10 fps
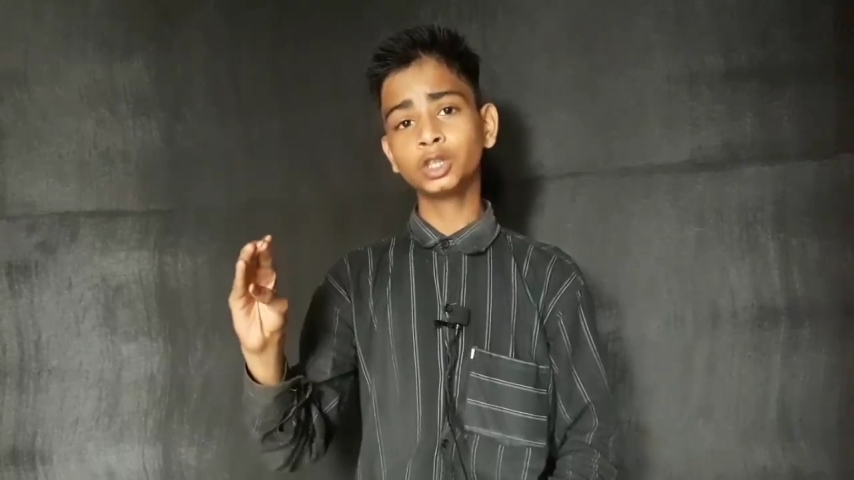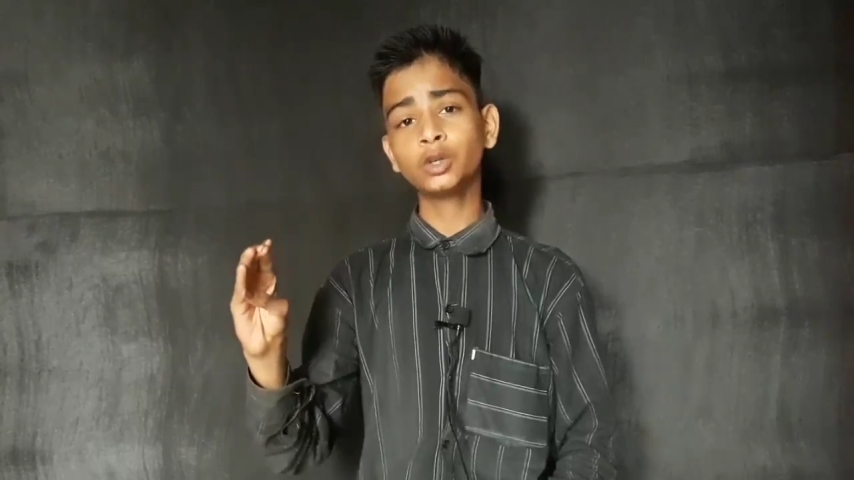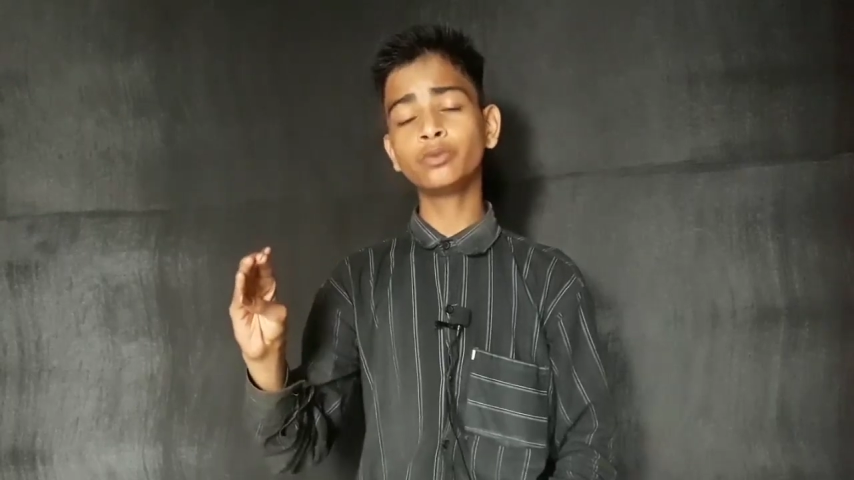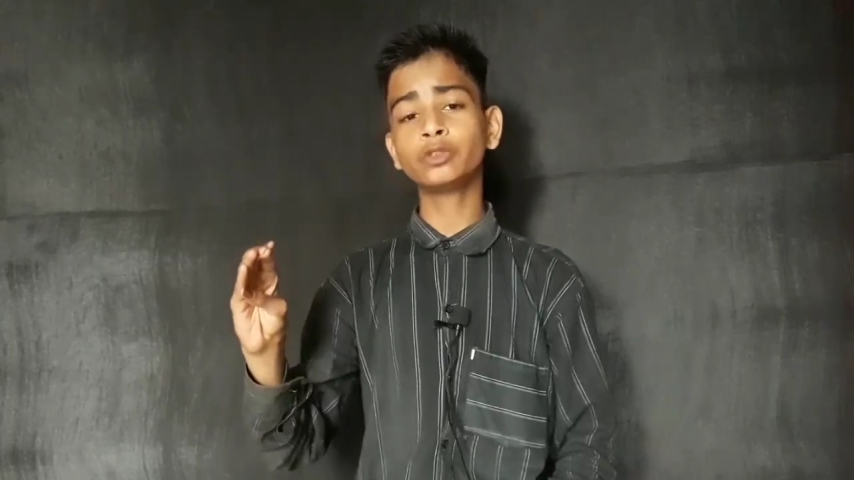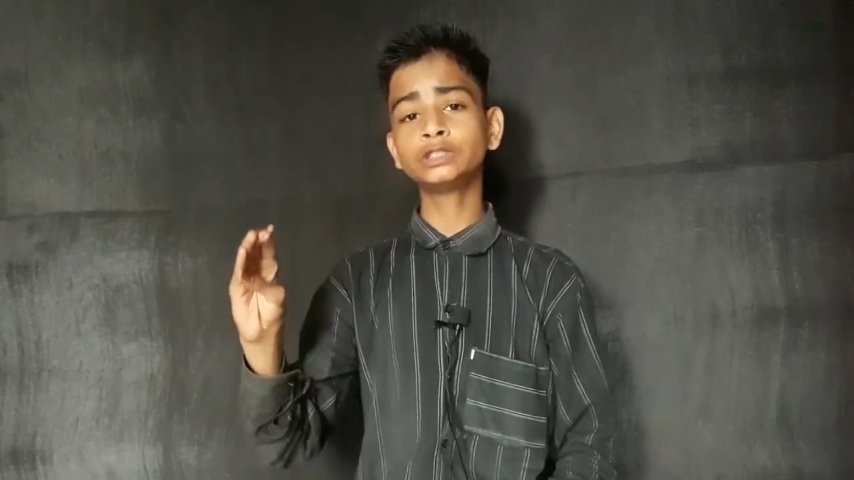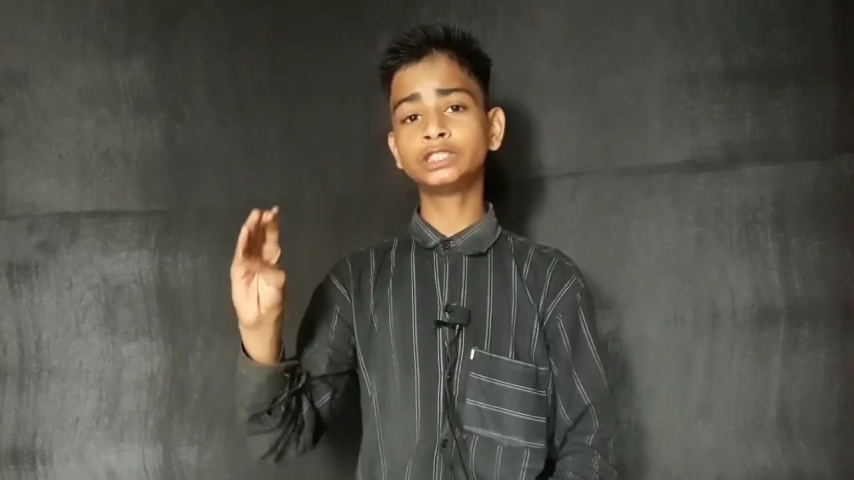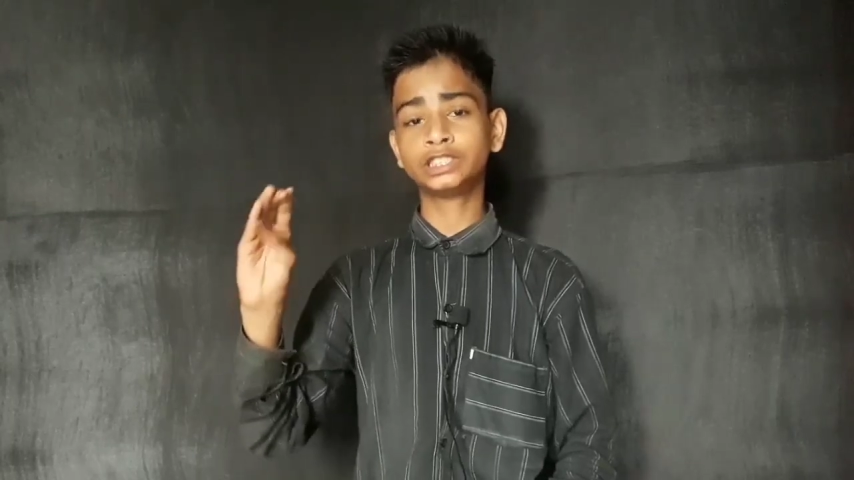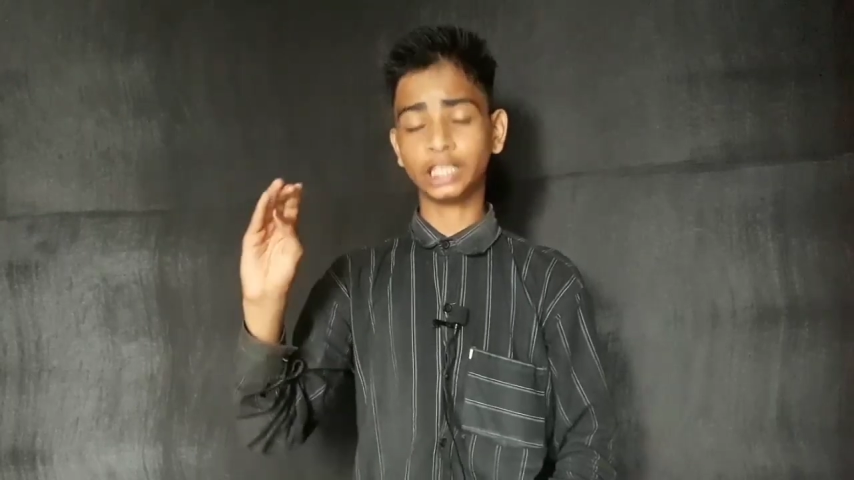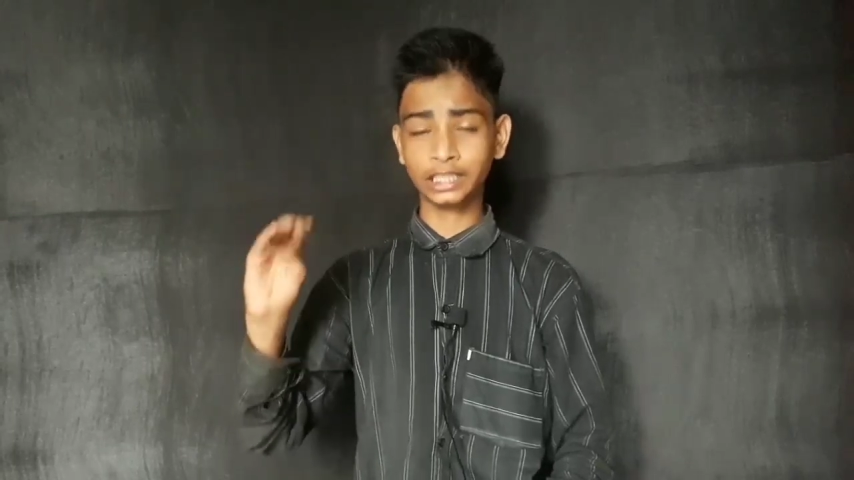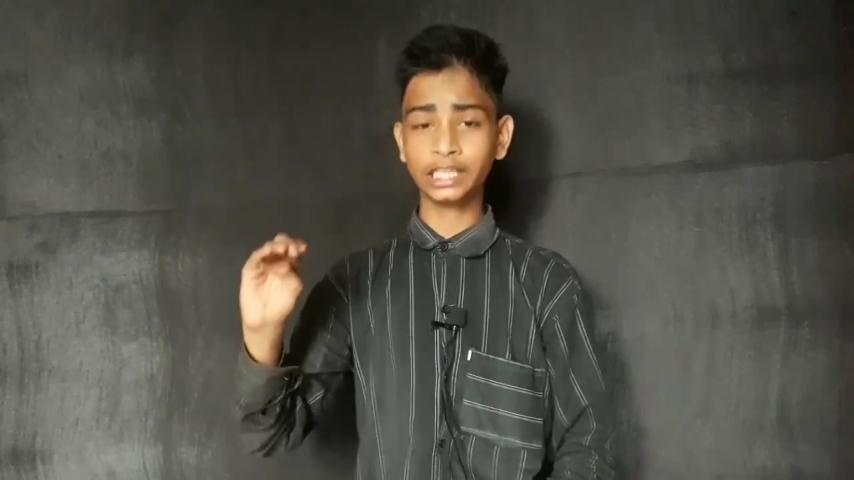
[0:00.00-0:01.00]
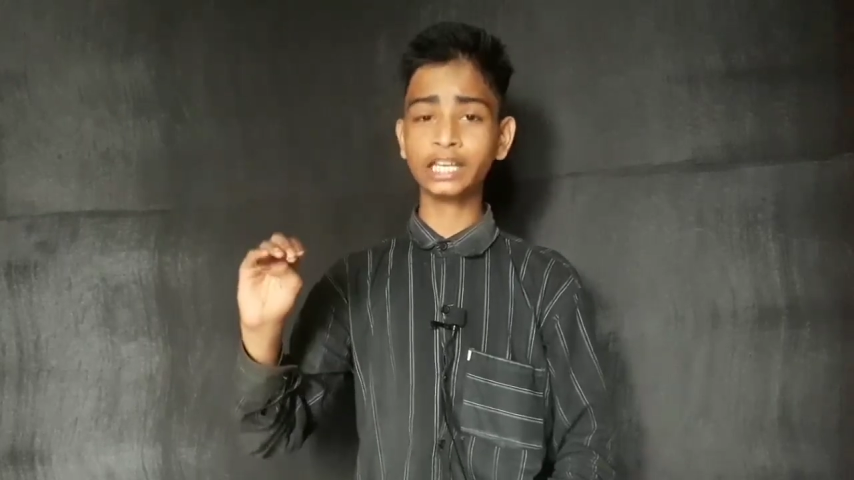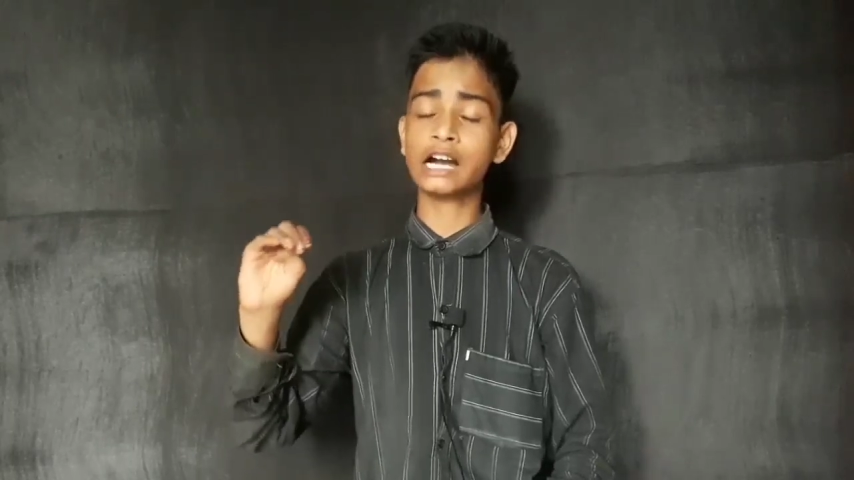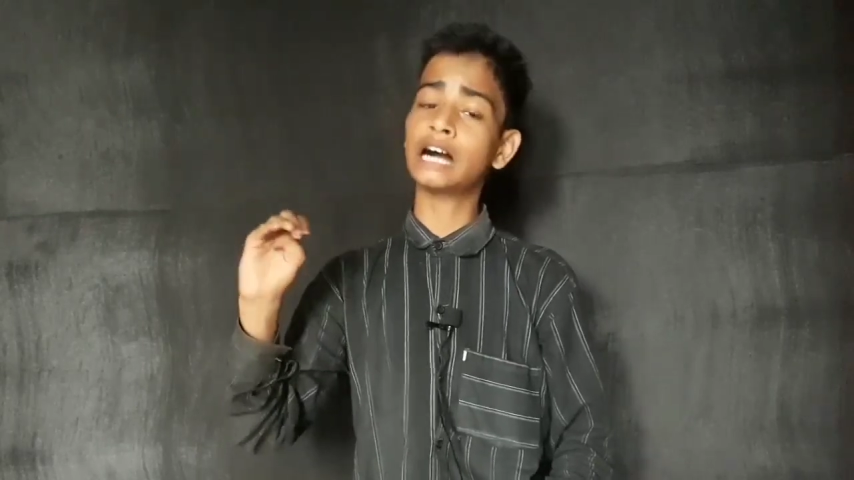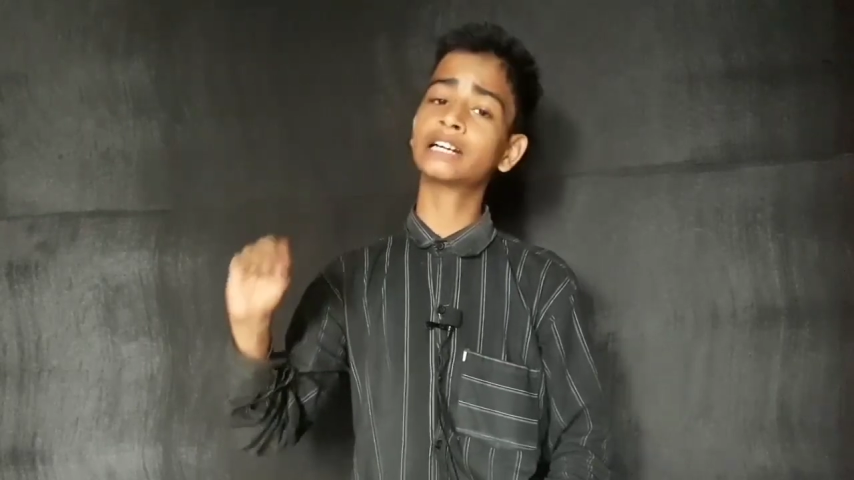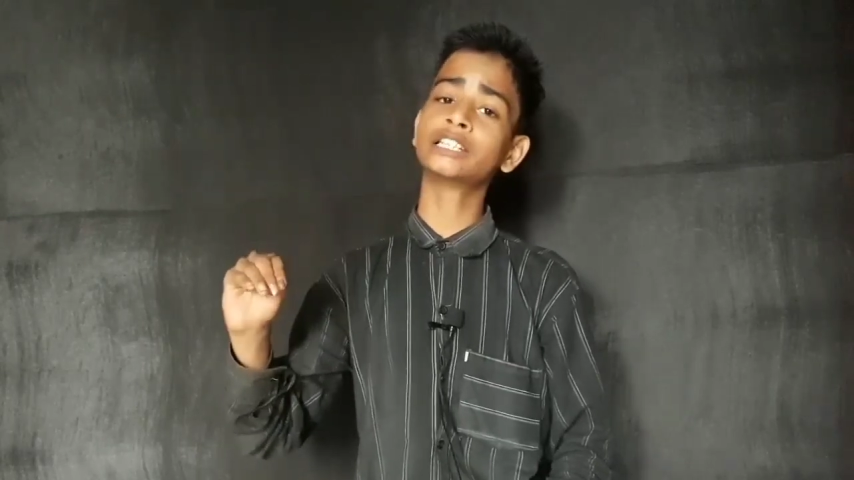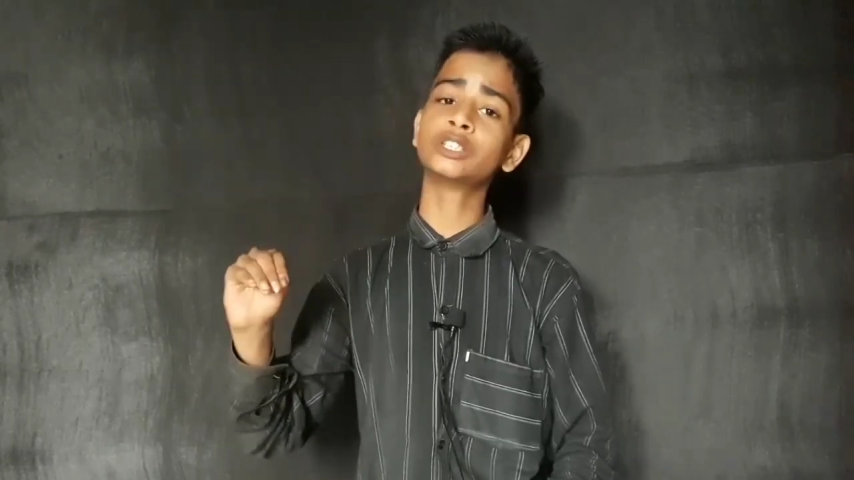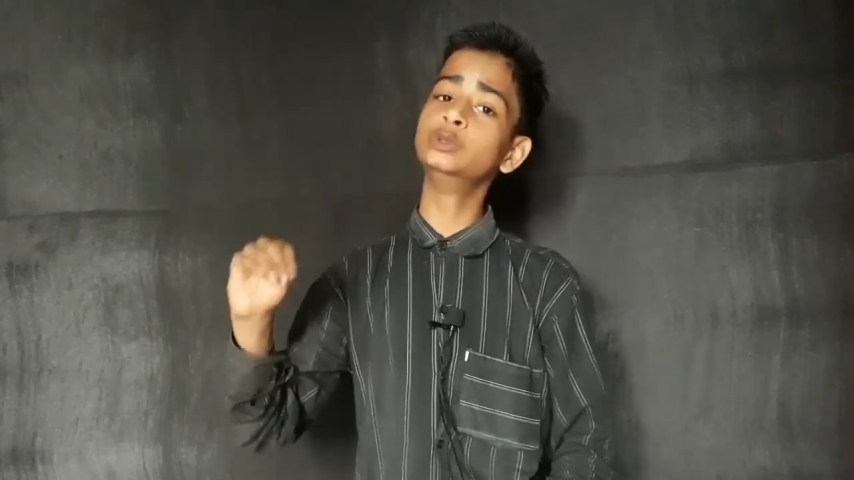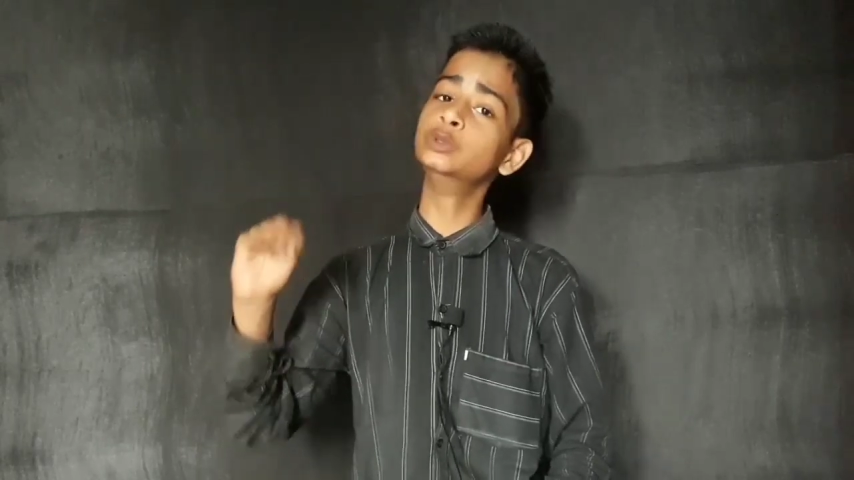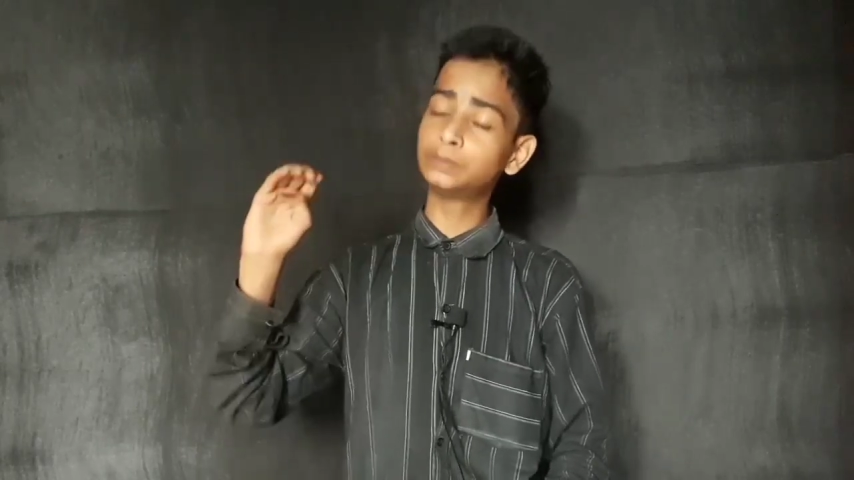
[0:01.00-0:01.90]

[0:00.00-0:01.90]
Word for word: तो वो झटके खा कर के